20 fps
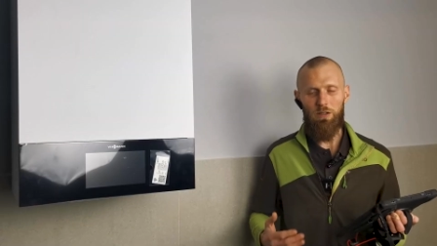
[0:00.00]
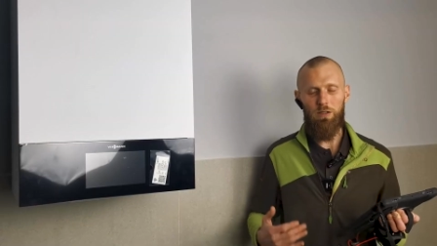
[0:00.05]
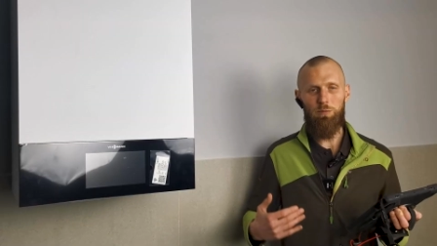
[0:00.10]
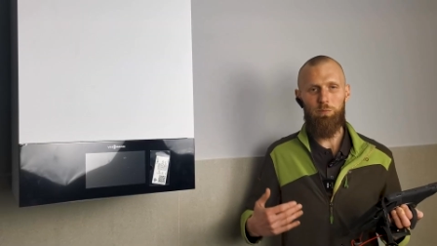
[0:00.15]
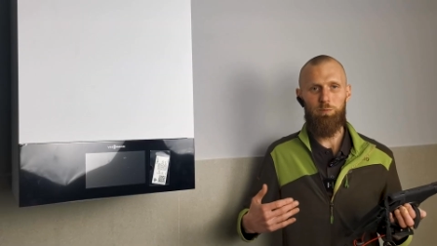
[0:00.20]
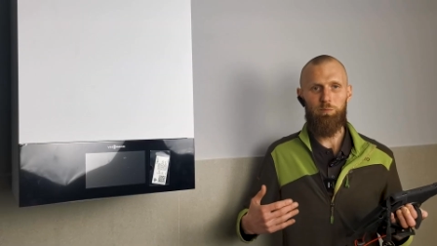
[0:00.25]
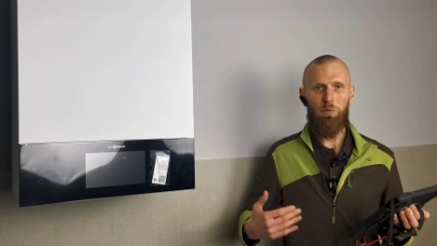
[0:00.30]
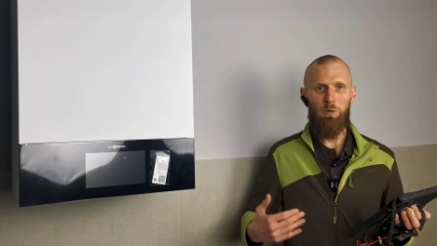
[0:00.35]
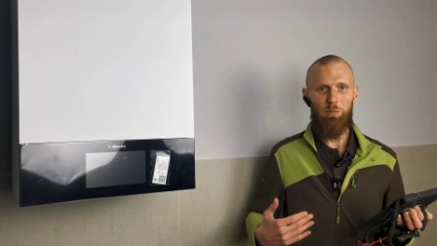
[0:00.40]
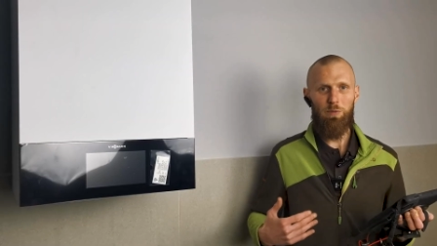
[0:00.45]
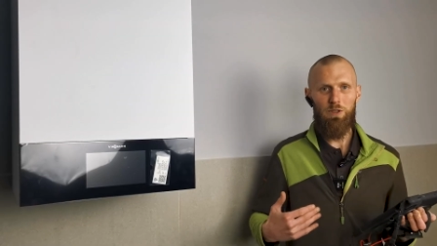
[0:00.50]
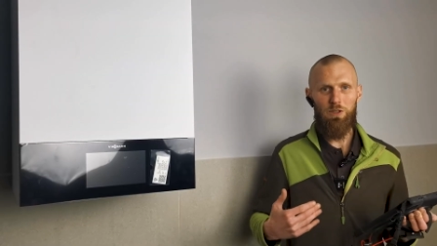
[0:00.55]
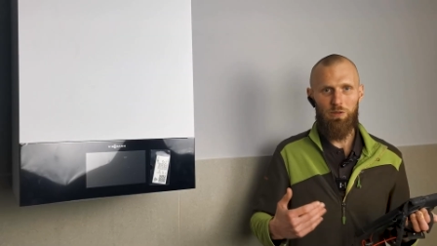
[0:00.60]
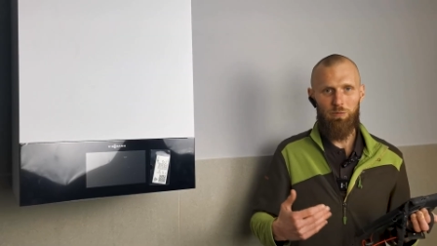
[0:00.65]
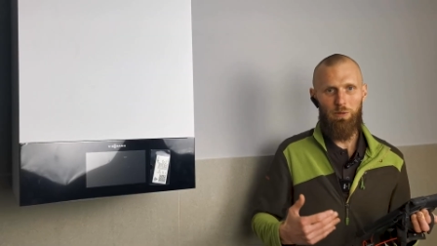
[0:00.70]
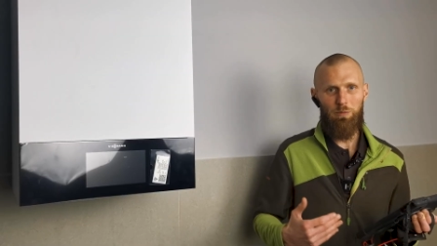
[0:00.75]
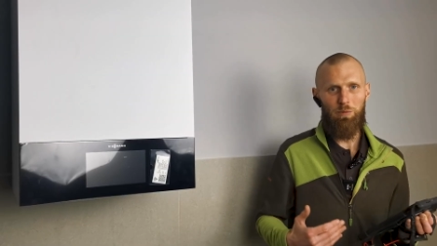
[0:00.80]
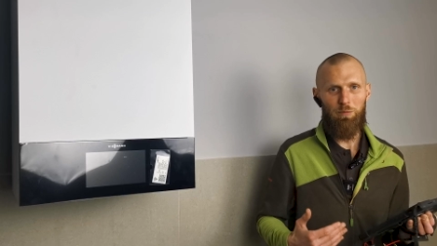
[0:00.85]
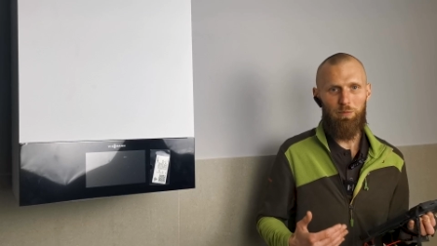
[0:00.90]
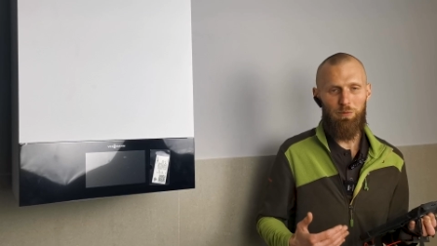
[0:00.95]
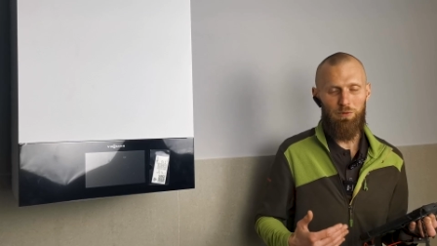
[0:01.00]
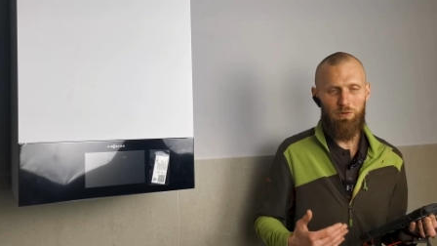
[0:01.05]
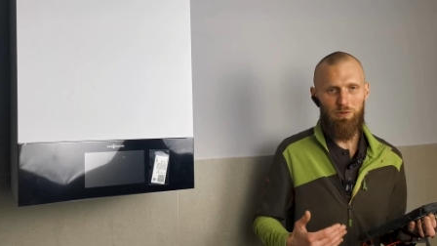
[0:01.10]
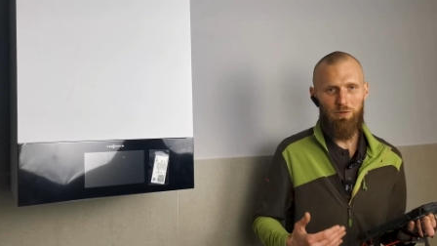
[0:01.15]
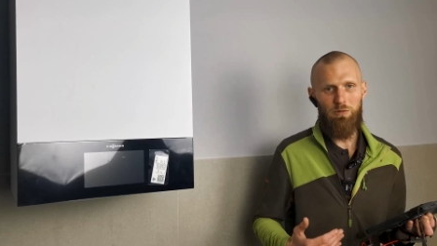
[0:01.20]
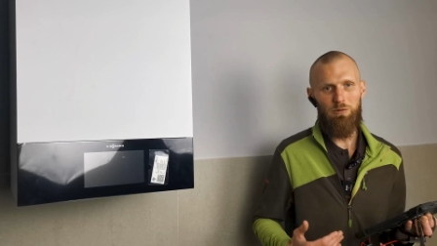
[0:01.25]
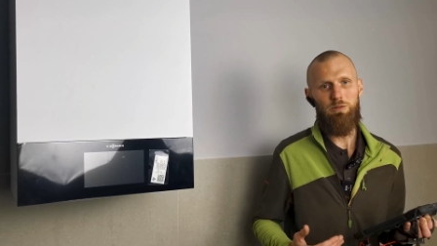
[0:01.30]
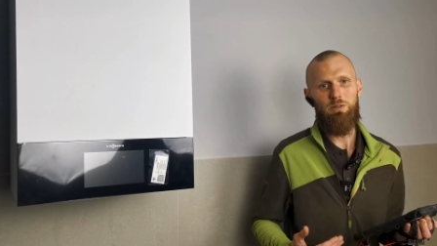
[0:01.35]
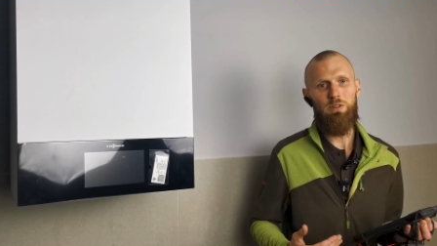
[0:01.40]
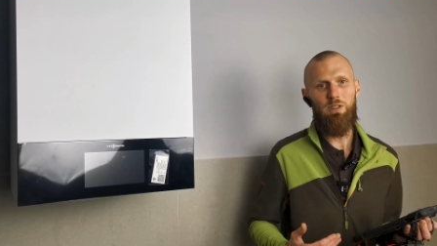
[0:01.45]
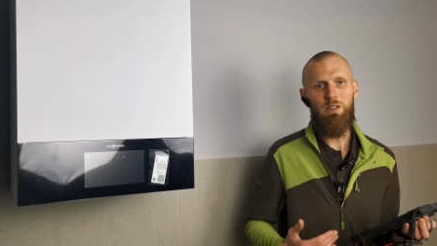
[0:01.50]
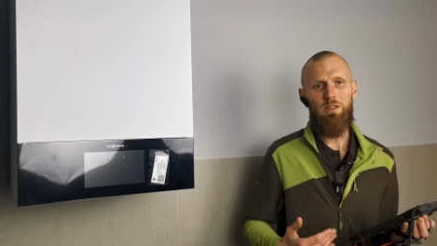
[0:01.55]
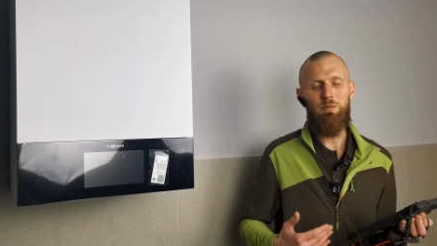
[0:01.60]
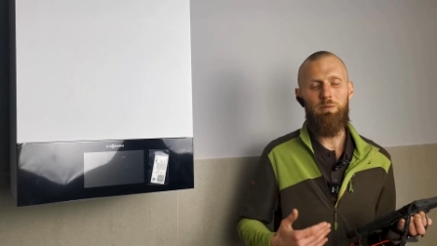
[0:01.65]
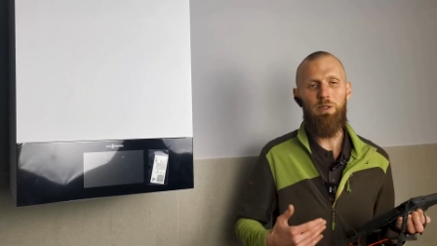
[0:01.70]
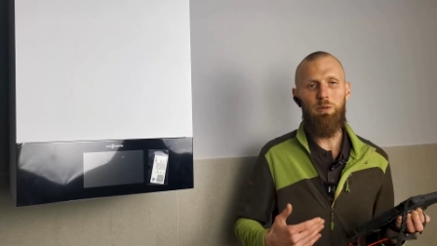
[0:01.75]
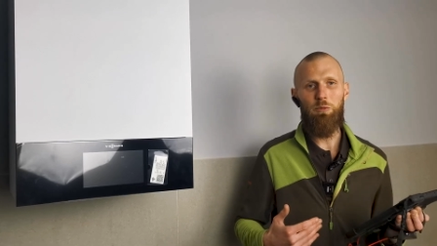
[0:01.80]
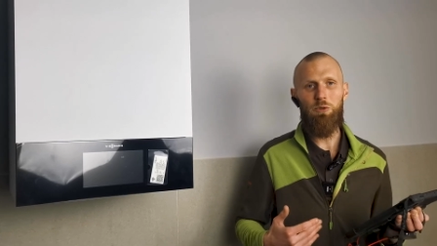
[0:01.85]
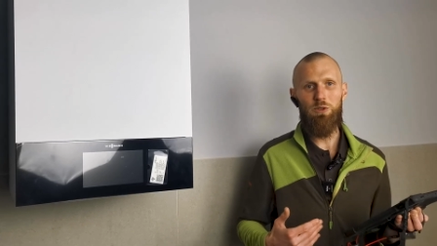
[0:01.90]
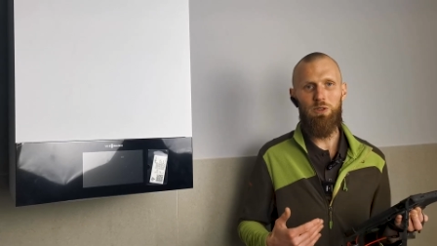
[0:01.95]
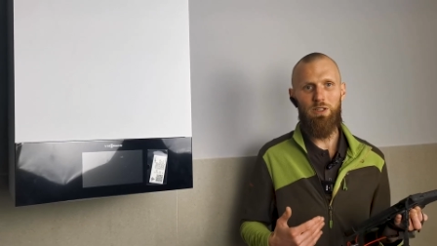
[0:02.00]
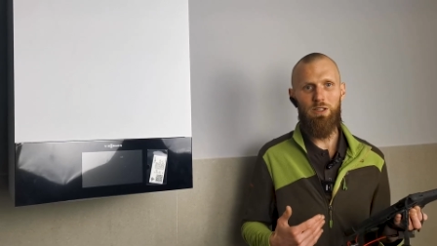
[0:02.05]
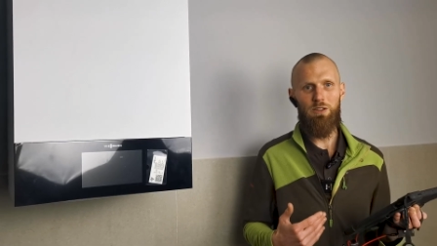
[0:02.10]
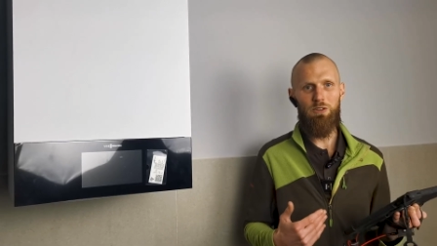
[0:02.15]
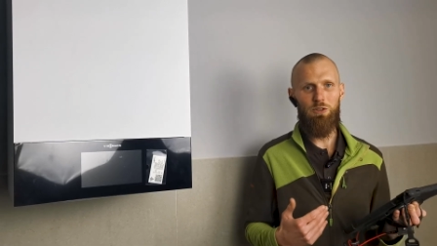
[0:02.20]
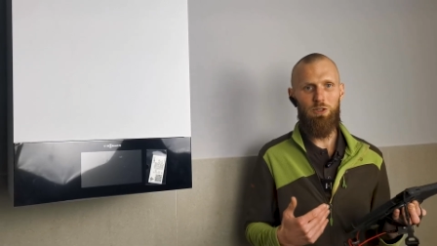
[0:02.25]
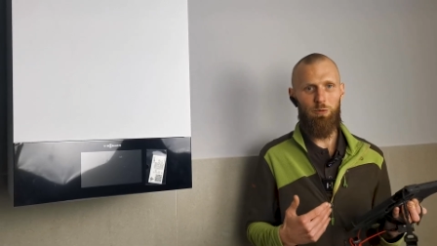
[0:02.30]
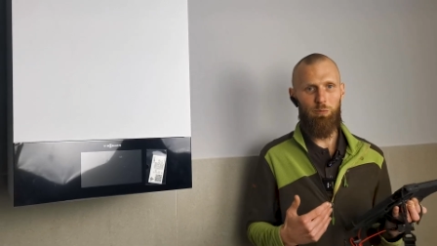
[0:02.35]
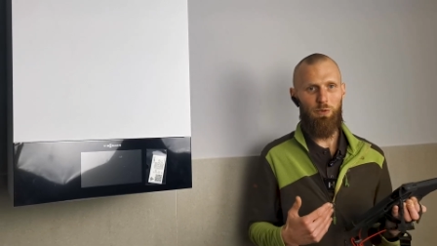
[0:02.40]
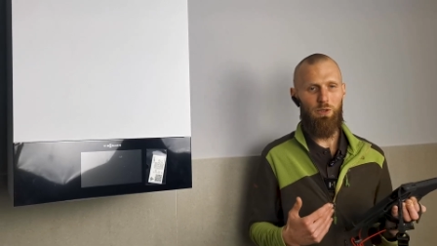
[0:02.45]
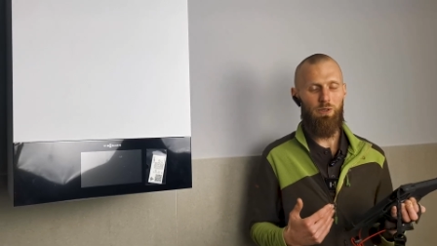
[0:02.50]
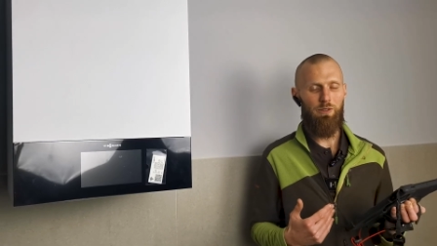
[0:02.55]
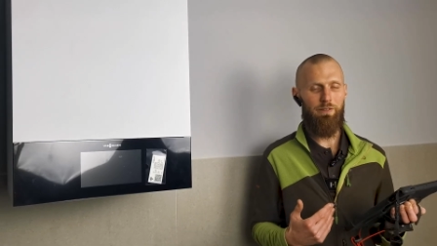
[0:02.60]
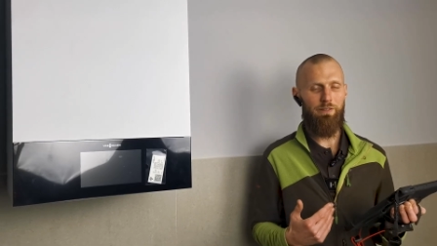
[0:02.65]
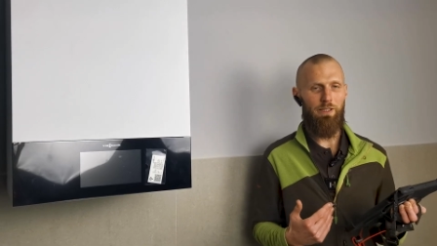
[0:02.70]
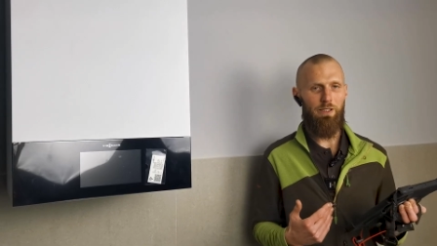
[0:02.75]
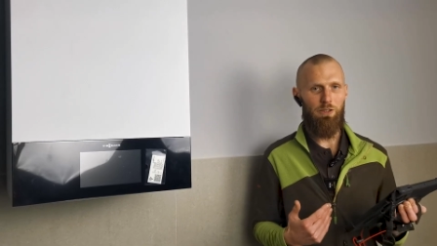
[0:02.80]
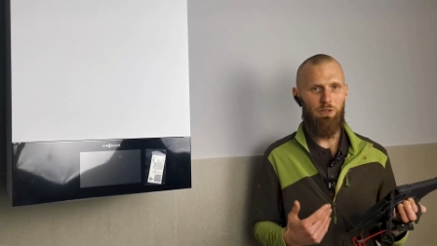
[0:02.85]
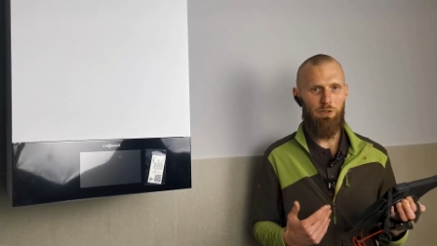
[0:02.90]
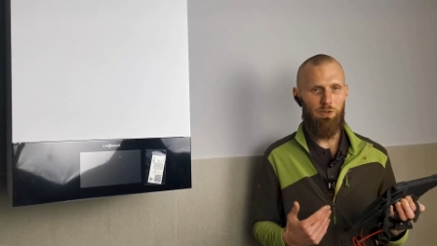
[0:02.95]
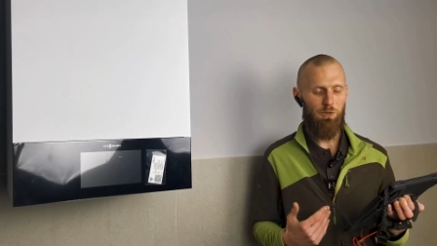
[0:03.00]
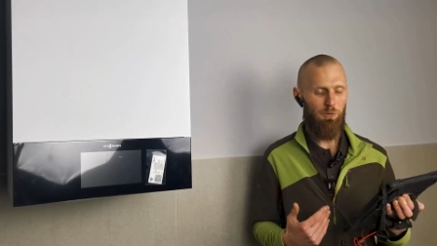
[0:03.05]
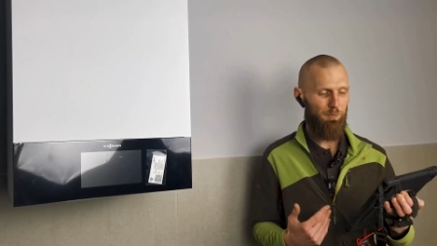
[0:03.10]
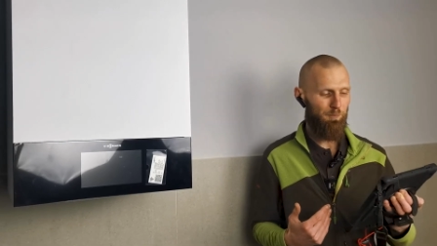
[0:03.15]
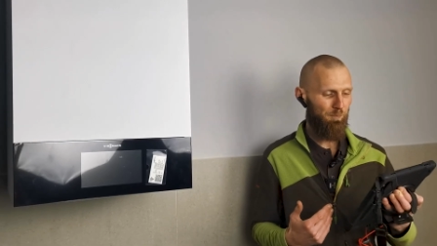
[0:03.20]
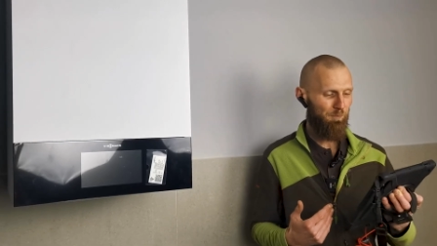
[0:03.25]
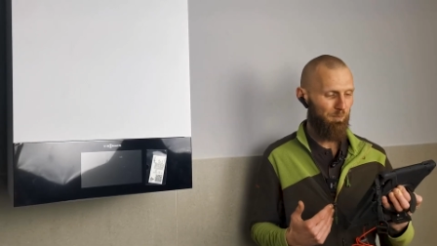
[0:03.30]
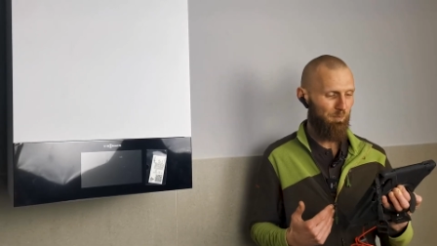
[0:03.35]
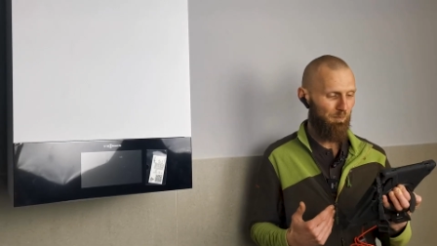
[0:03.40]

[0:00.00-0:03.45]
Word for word: No i pompa ciepła po prostu coraz mniej może tego ciepła dostarczyć.